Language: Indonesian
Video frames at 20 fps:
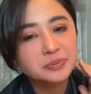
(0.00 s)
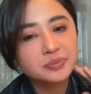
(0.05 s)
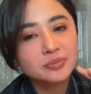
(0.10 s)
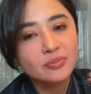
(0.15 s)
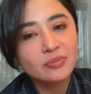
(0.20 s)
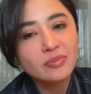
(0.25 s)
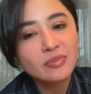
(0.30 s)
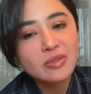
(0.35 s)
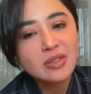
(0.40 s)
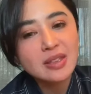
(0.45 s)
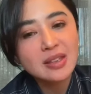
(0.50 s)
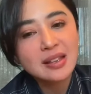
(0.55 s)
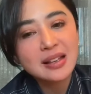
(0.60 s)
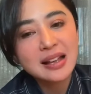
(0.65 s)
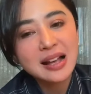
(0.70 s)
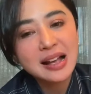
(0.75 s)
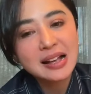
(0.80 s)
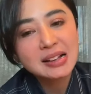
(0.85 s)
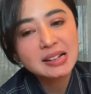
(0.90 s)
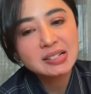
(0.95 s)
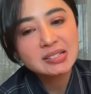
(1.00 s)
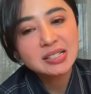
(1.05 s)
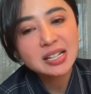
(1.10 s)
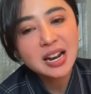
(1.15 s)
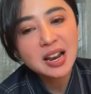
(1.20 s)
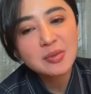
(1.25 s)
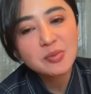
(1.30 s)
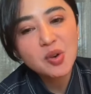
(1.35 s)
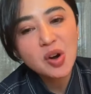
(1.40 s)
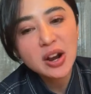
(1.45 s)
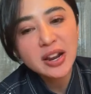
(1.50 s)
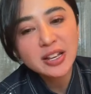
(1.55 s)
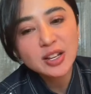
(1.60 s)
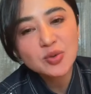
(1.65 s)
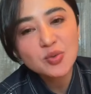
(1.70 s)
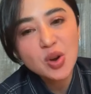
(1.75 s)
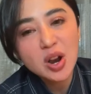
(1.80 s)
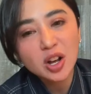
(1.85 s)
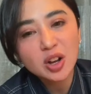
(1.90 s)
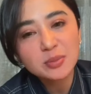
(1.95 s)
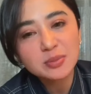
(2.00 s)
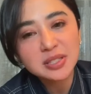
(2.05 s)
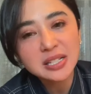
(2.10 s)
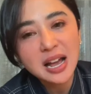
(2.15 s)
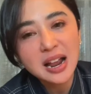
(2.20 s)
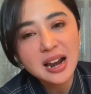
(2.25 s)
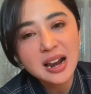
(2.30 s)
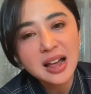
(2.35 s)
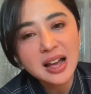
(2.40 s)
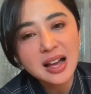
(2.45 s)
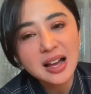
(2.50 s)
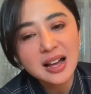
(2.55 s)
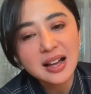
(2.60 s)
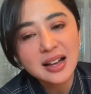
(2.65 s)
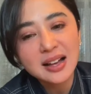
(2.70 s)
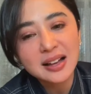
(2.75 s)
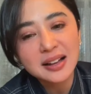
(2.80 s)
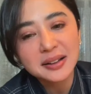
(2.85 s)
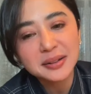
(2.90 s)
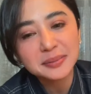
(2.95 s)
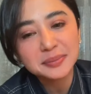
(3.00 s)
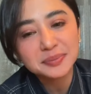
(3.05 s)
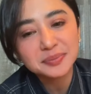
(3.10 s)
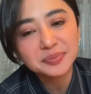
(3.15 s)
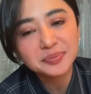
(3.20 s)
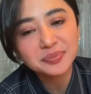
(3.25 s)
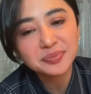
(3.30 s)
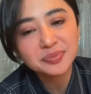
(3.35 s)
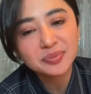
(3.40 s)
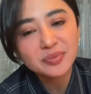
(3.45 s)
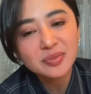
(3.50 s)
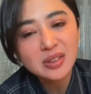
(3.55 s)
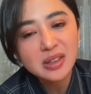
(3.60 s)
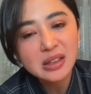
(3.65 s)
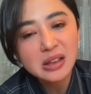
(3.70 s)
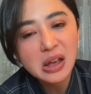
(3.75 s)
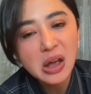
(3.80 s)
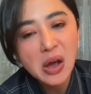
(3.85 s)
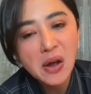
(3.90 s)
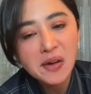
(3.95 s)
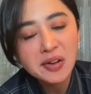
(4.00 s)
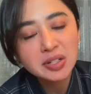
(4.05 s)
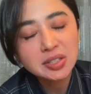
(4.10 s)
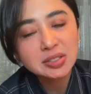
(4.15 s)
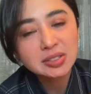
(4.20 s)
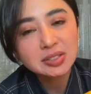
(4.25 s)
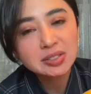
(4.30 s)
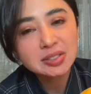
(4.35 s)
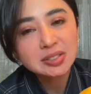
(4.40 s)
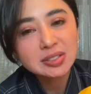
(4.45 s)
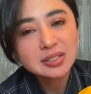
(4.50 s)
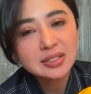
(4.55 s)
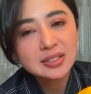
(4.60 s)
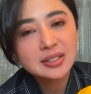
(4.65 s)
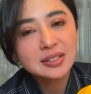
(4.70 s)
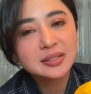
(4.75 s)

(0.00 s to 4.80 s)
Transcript: lalu ini assalamualaikum warahmatullahi wabarakatuh cikita